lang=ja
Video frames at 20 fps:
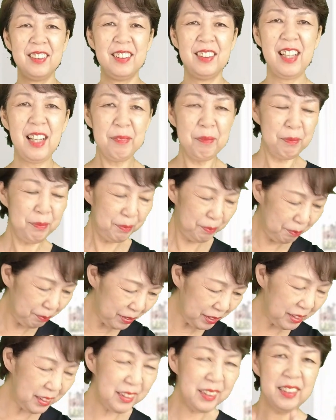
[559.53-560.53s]
ふなっ
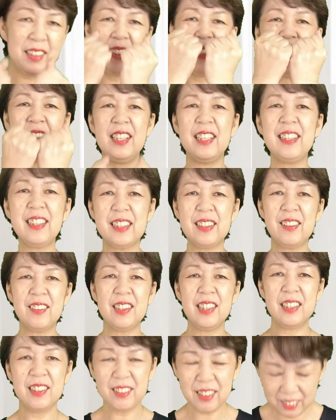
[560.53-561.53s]
ぴーです。
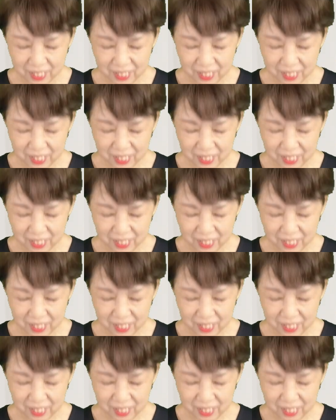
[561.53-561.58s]
こんに